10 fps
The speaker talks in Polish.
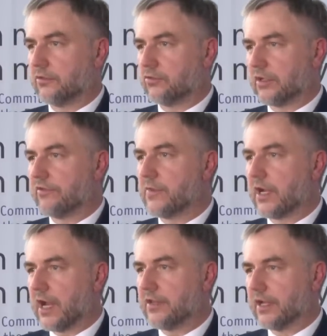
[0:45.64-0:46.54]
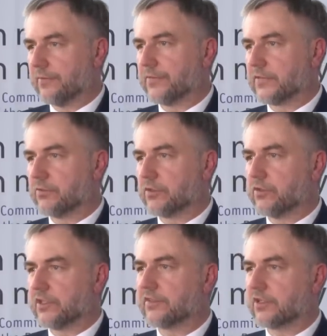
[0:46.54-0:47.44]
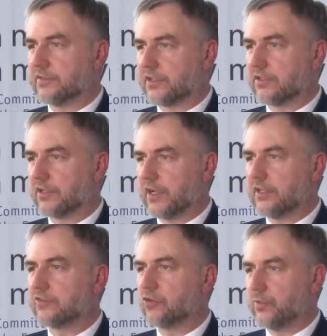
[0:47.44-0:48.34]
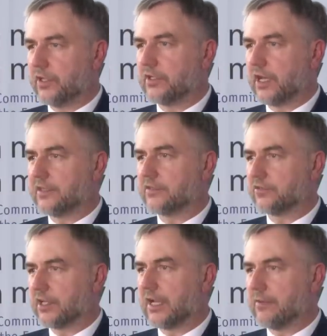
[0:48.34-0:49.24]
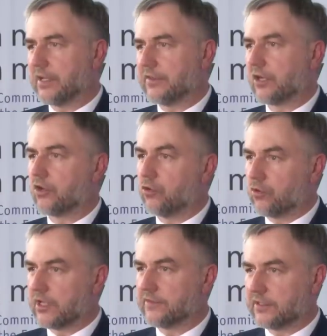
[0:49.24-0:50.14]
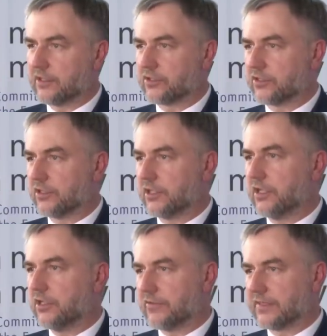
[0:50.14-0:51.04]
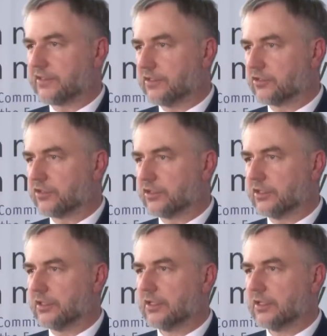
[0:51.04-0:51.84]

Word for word: duże wymagania, żebyśmy się skoncentrowali, skupili na istotnych elementach konkurencyjności i innowacyjności.